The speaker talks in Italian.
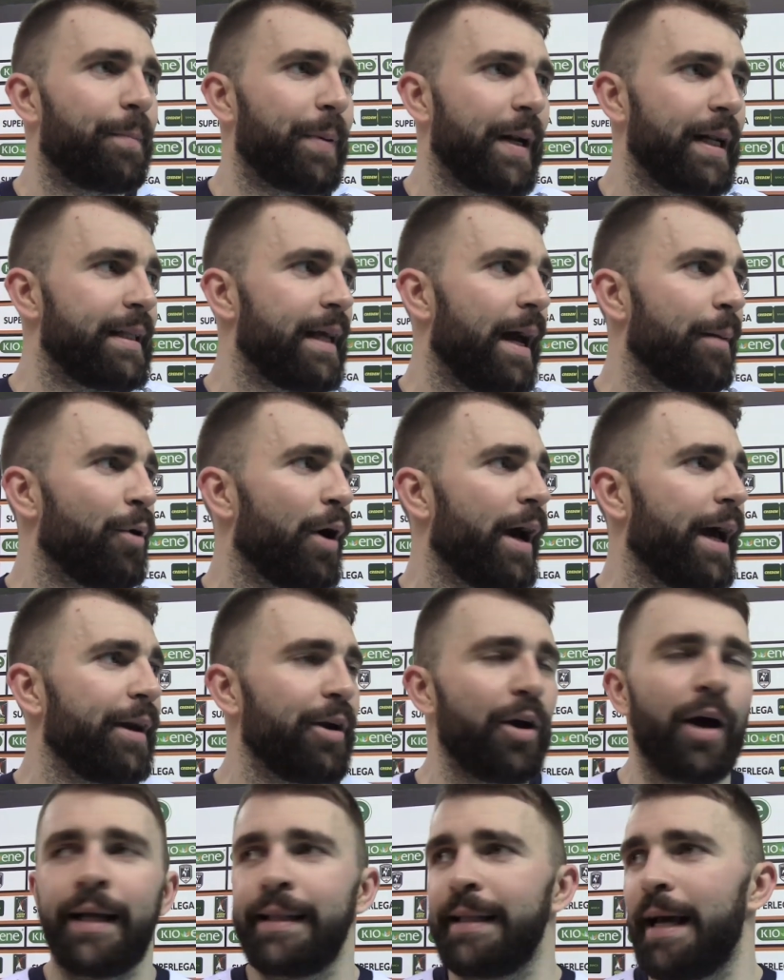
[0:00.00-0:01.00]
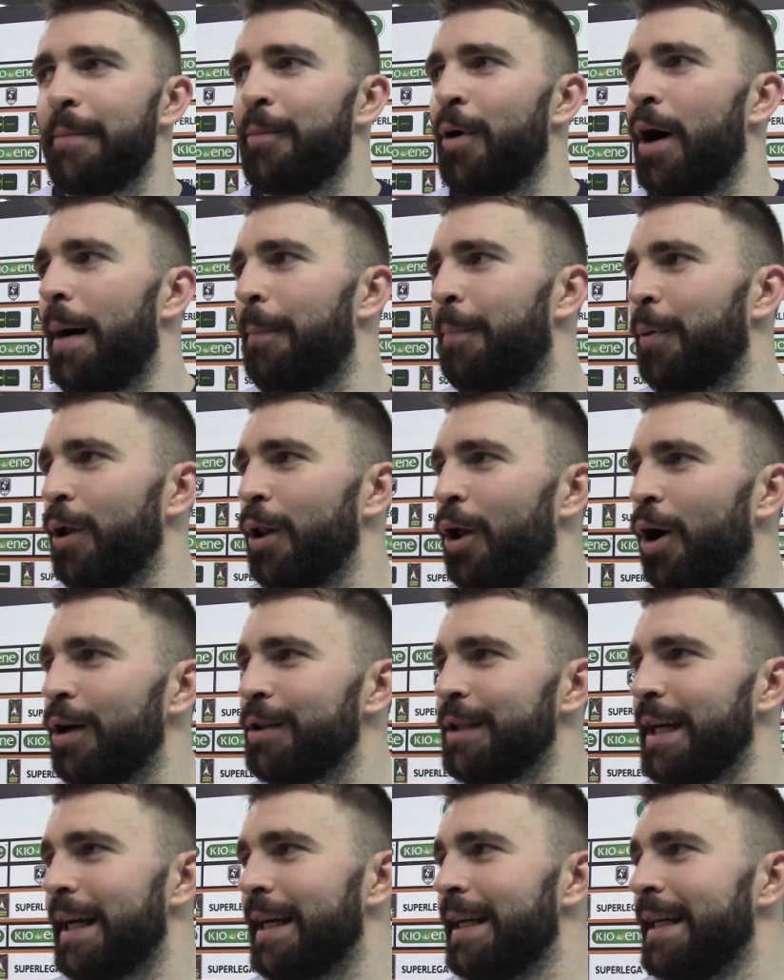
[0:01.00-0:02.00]
prendiamo aereo e andiamo a
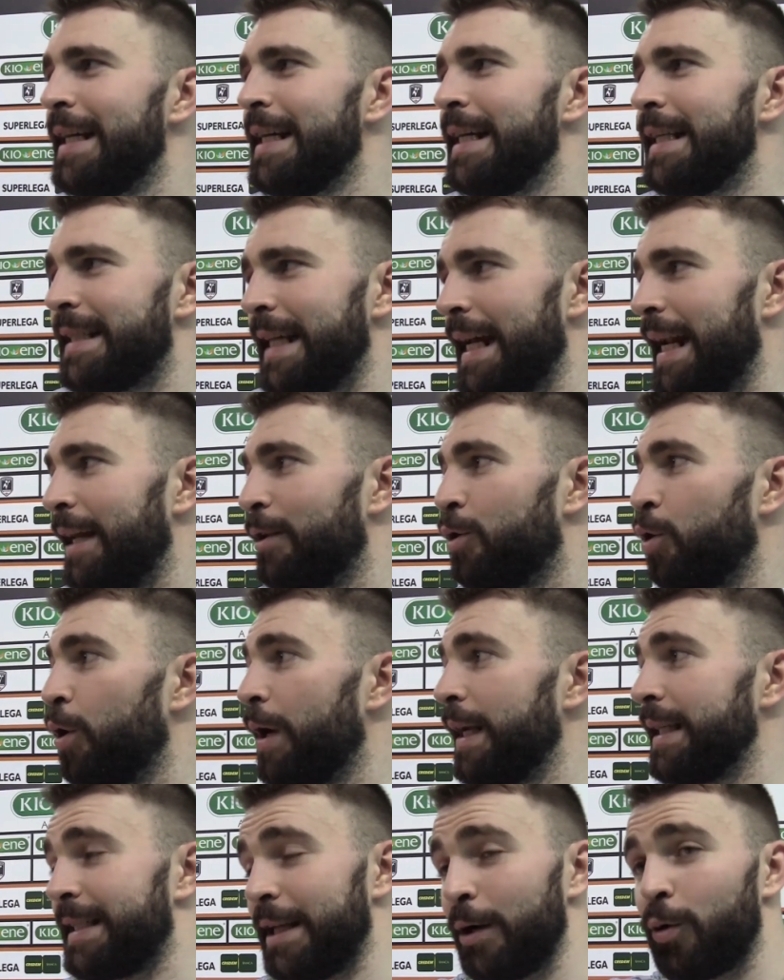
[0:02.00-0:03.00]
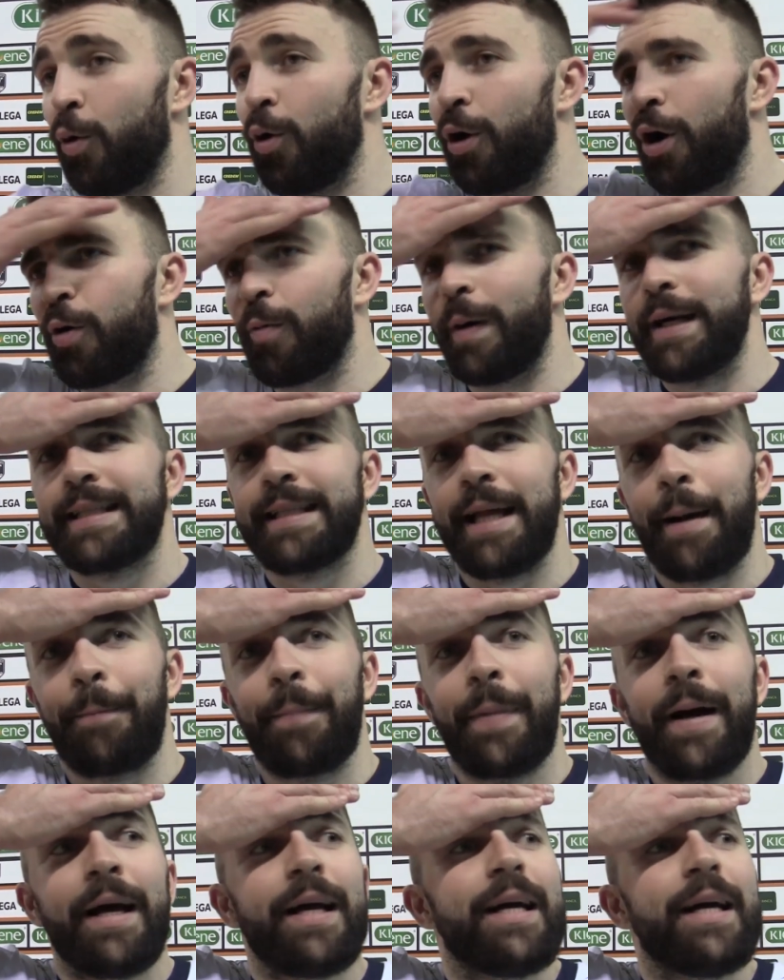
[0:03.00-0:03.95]
Polonia, sarà dura sicuro, questa,